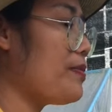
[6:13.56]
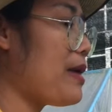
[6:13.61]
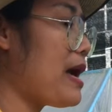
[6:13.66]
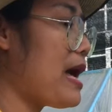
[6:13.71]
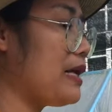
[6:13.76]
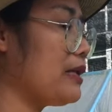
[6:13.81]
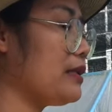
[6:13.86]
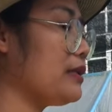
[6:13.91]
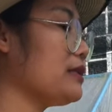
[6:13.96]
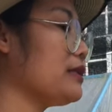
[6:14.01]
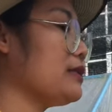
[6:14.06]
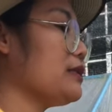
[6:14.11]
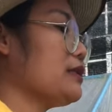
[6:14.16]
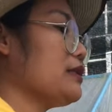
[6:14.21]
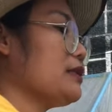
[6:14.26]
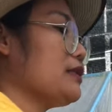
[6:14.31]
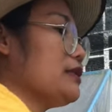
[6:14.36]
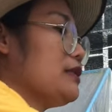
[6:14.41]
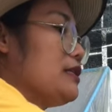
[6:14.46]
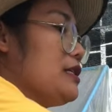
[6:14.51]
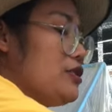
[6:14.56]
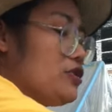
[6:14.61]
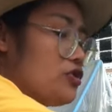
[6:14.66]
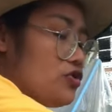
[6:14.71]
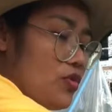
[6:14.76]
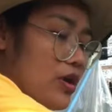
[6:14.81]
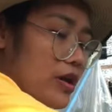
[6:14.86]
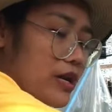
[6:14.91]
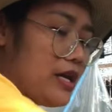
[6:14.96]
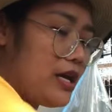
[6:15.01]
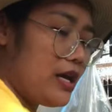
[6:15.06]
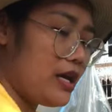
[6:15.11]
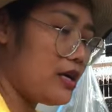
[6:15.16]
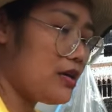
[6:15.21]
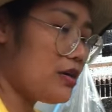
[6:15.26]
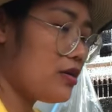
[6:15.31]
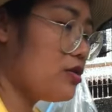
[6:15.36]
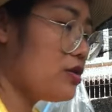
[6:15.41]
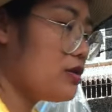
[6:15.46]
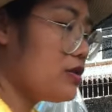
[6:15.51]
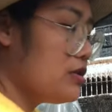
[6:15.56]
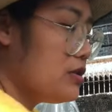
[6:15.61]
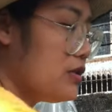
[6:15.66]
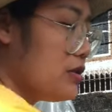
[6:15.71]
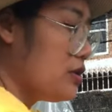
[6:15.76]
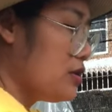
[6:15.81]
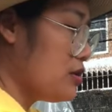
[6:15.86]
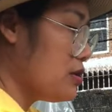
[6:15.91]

ผักที่สวนเนี้ยก็คือ